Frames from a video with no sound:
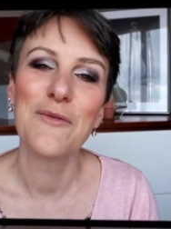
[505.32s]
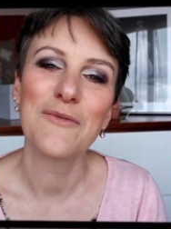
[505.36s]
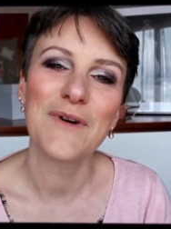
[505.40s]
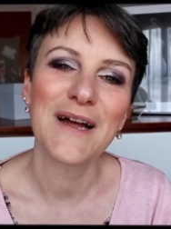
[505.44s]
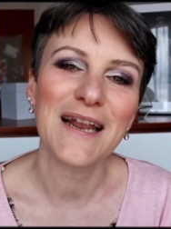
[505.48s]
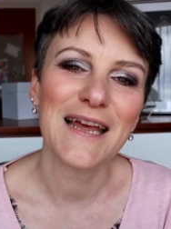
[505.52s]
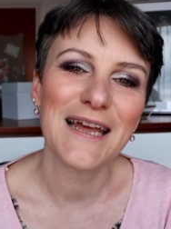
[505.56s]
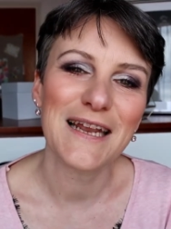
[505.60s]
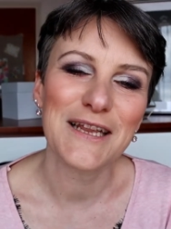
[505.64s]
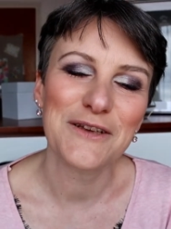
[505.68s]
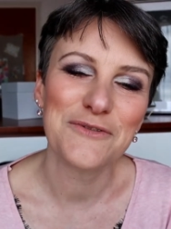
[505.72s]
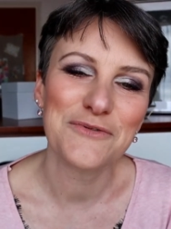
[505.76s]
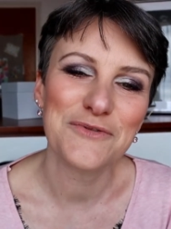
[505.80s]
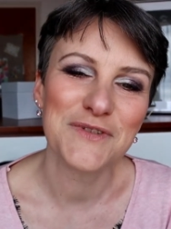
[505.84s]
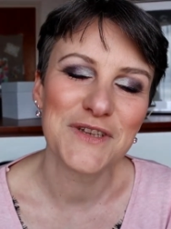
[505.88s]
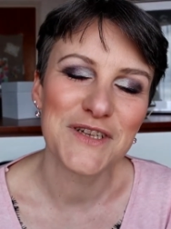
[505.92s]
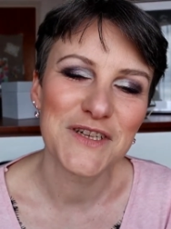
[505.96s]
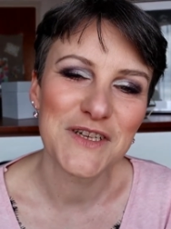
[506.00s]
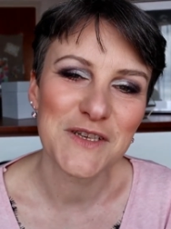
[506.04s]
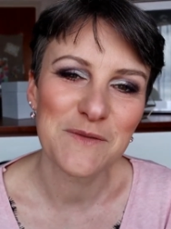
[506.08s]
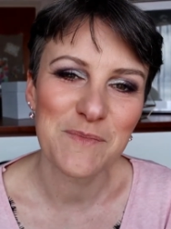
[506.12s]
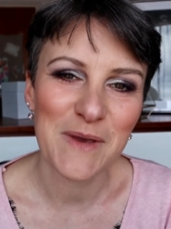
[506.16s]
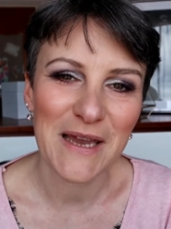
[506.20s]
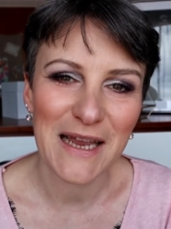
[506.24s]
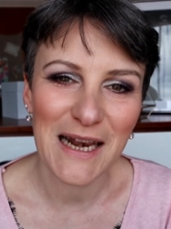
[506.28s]
Voilà les
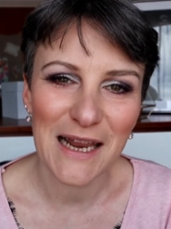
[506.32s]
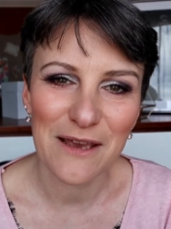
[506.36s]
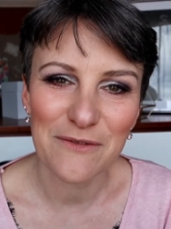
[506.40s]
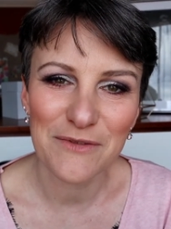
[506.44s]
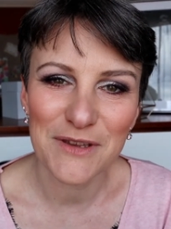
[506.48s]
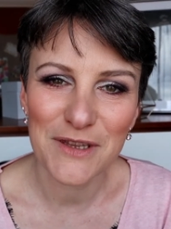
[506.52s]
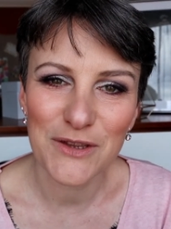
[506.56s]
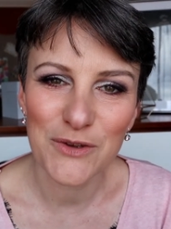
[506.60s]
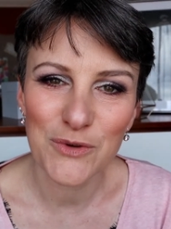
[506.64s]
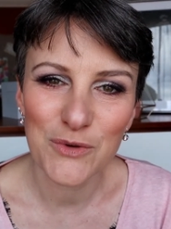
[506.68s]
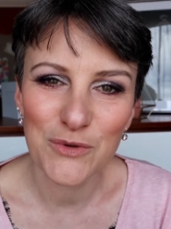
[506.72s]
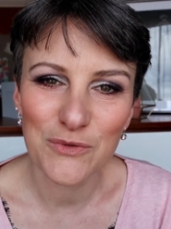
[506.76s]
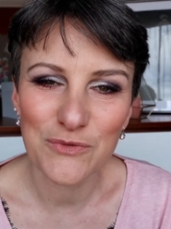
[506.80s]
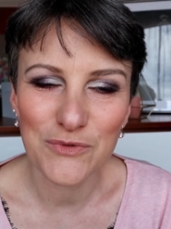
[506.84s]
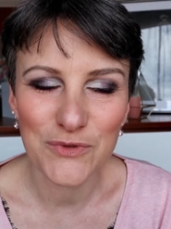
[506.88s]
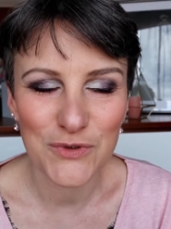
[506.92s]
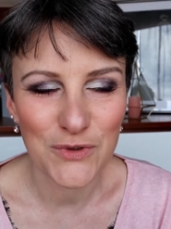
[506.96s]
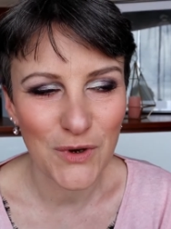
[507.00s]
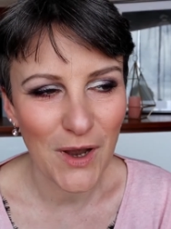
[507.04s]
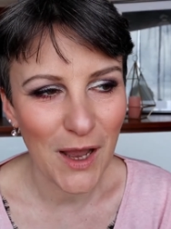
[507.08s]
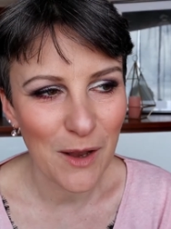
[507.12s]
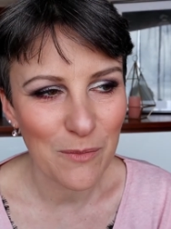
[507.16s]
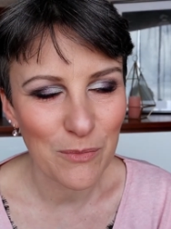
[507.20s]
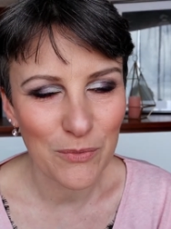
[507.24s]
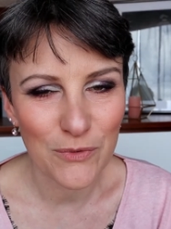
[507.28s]
filles, j'espère que la vidéo
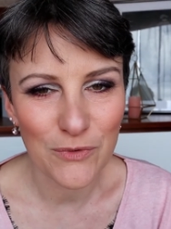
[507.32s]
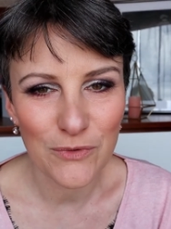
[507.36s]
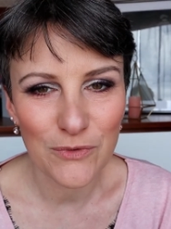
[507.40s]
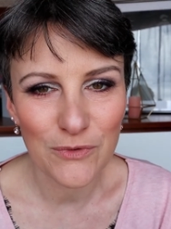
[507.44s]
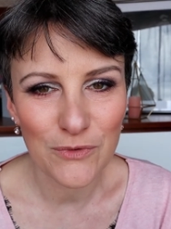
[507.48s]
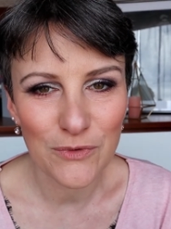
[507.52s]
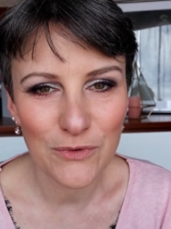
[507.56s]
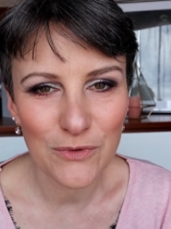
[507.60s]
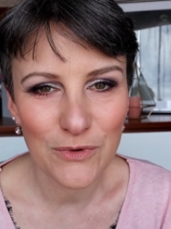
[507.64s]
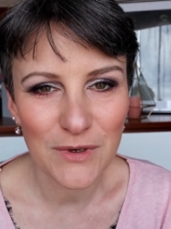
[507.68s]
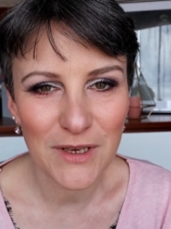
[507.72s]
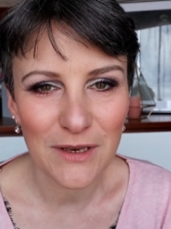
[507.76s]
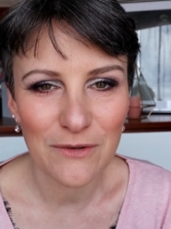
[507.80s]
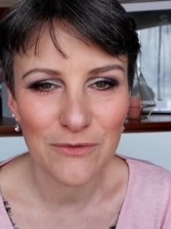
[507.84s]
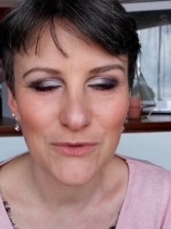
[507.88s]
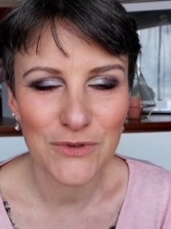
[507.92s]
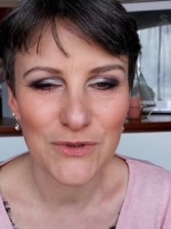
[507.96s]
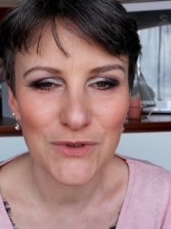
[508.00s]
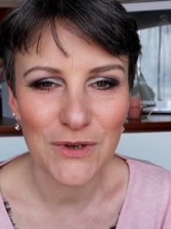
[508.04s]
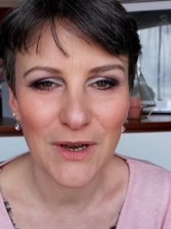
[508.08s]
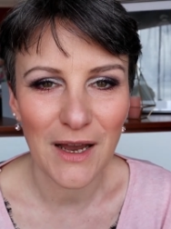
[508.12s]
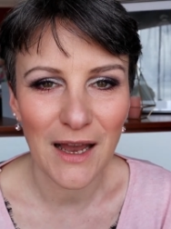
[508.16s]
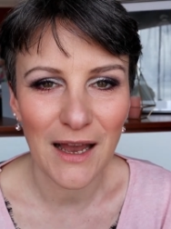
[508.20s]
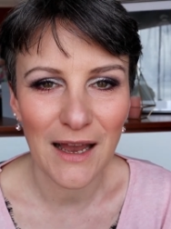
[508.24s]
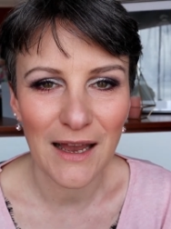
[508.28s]
vous aura plu, qu'elle
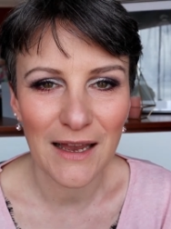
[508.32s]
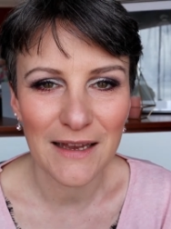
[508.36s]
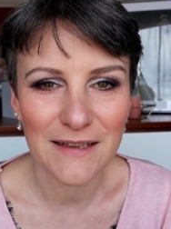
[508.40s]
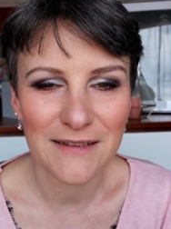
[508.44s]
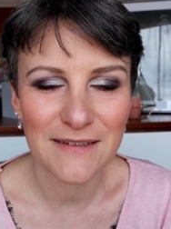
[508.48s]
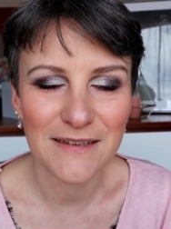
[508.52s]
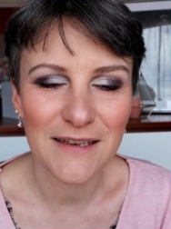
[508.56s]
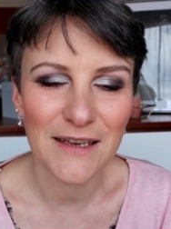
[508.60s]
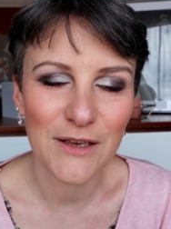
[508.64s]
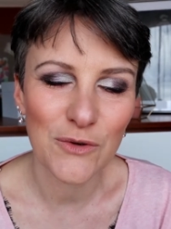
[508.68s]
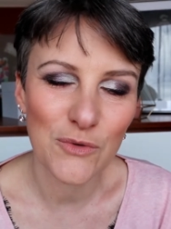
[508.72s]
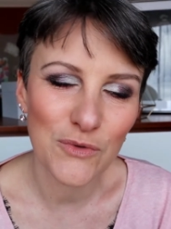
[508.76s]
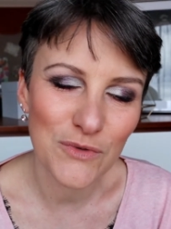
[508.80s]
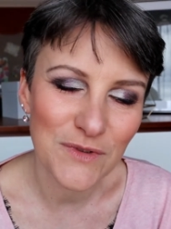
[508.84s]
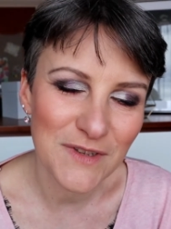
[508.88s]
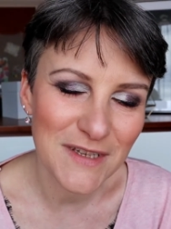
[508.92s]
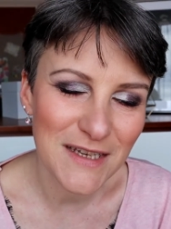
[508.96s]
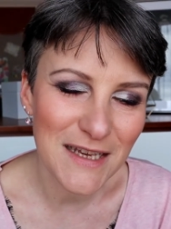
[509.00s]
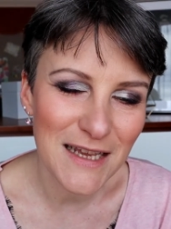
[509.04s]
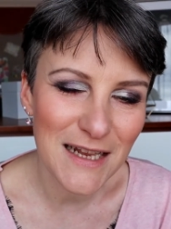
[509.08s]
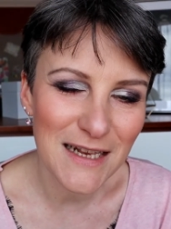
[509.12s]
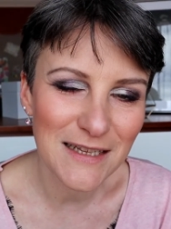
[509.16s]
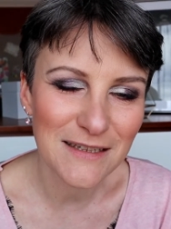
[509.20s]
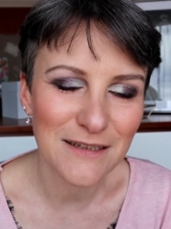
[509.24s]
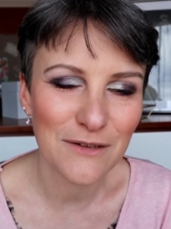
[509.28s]
vous aura été
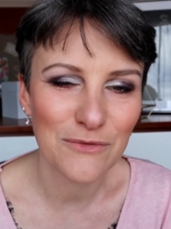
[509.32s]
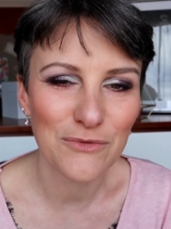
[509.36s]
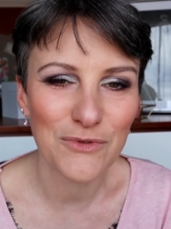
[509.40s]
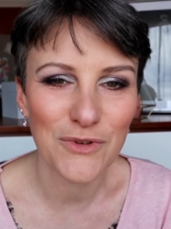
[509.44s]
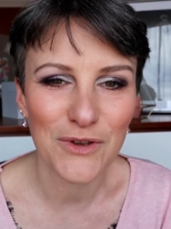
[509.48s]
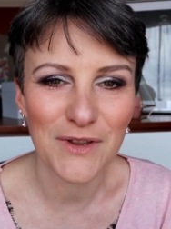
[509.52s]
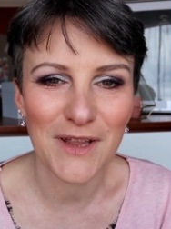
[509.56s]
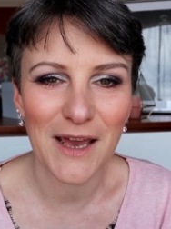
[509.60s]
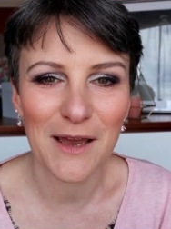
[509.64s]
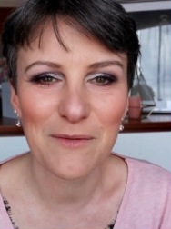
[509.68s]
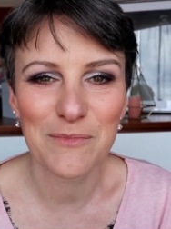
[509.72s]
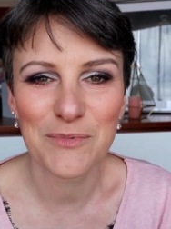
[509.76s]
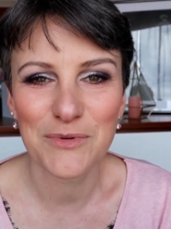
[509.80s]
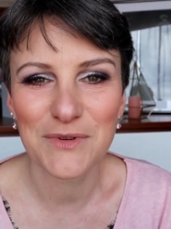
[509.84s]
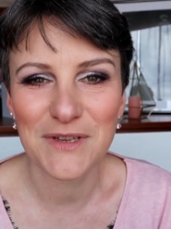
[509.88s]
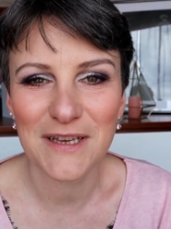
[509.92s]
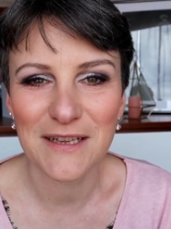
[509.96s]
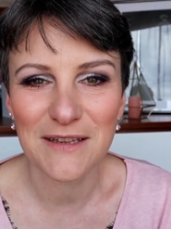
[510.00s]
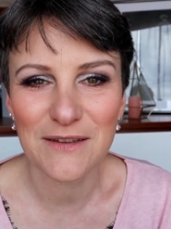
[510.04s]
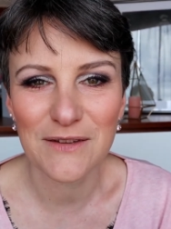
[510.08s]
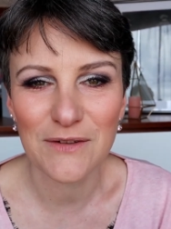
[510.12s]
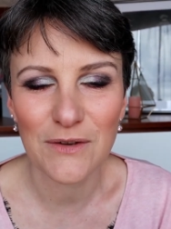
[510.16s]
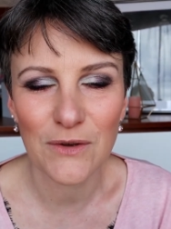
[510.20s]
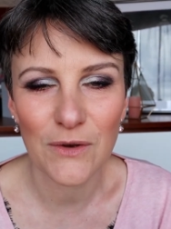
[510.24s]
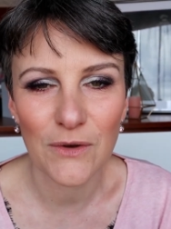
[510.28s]
utile, ça vous donnera
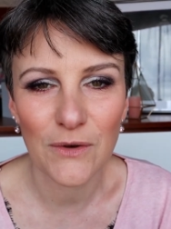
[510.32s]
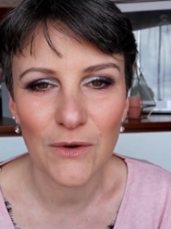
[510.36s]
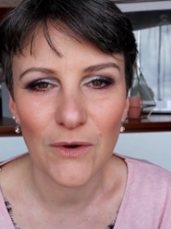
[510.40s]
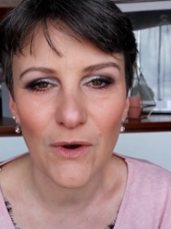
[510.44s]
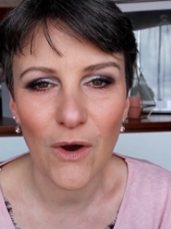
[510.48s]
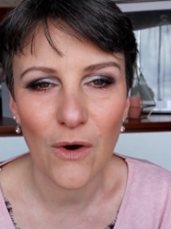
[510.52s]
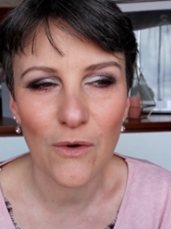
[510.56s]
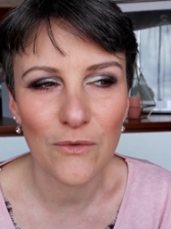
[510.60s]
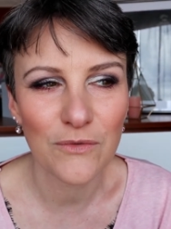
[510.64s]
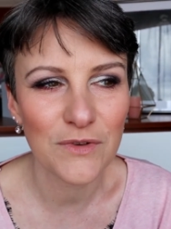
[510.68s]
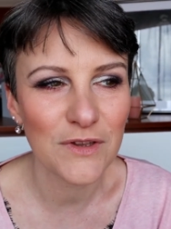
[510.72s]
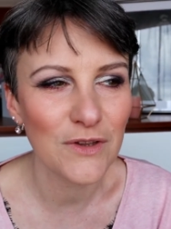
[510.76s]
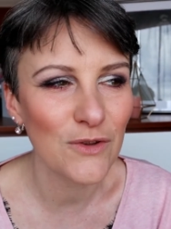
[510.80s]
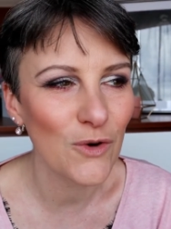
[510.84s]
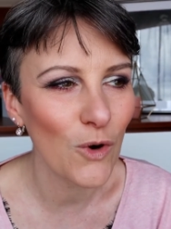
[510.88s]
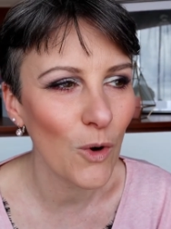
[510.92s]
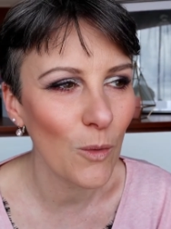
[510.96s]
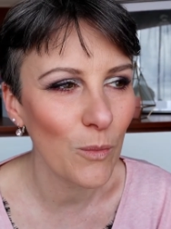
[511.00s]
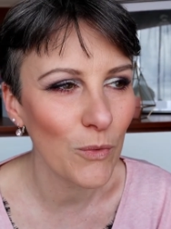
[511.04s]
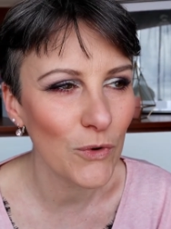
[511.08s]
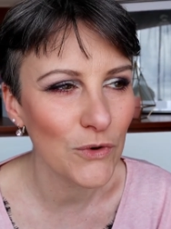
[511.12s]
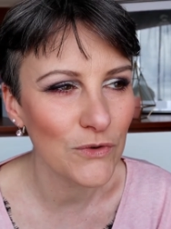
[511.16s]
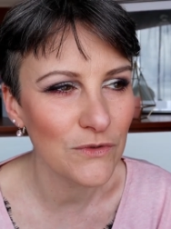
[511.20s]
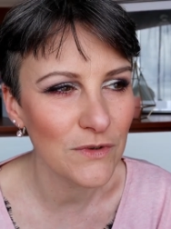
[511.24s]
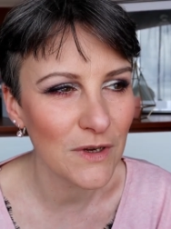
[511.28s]
peut-être euh, envie de
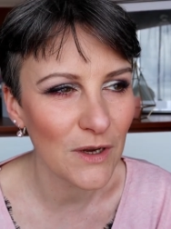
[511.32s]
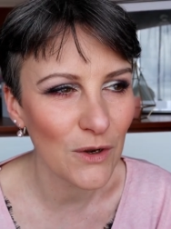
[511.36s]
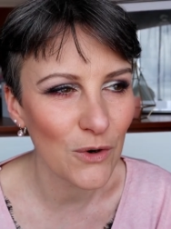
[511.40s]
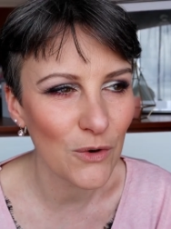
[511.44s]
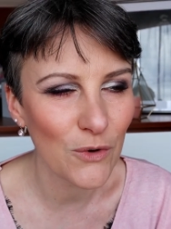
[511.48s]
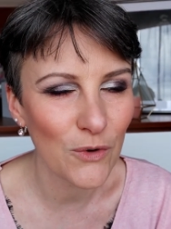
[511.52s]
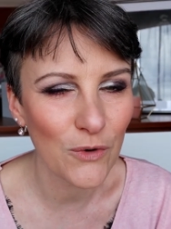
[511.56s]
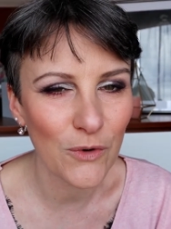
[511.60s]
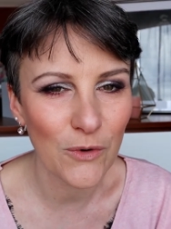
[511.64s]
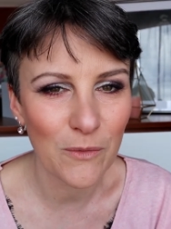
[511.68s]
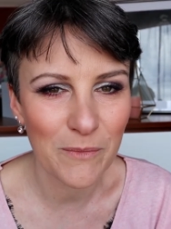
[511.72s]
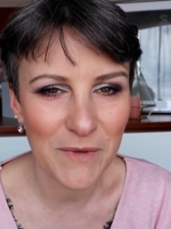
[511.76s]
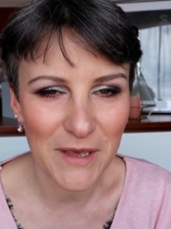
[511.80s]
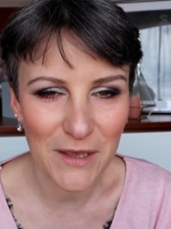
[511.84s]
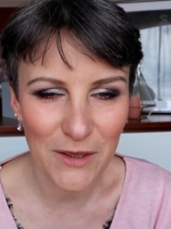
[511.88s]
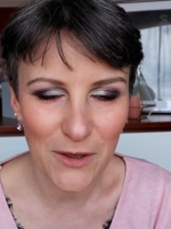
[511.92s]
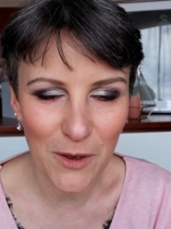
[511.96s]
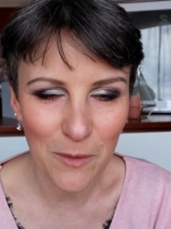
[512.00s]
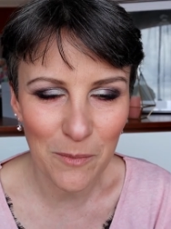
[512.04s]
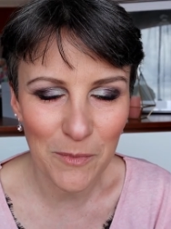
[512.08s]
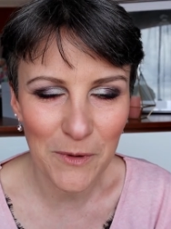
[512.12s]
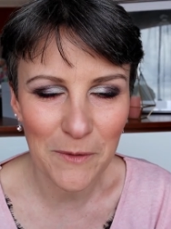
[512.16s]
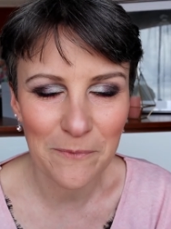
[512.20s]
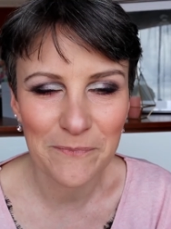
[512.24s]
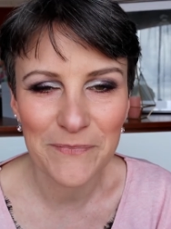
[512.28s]
reproduire le
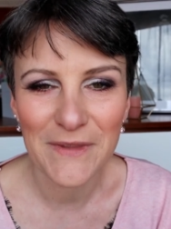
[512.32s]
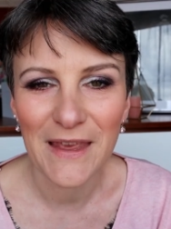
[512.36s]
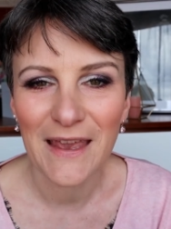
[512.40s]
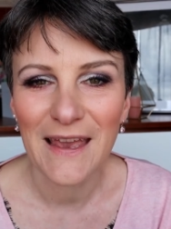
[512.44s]
make-up.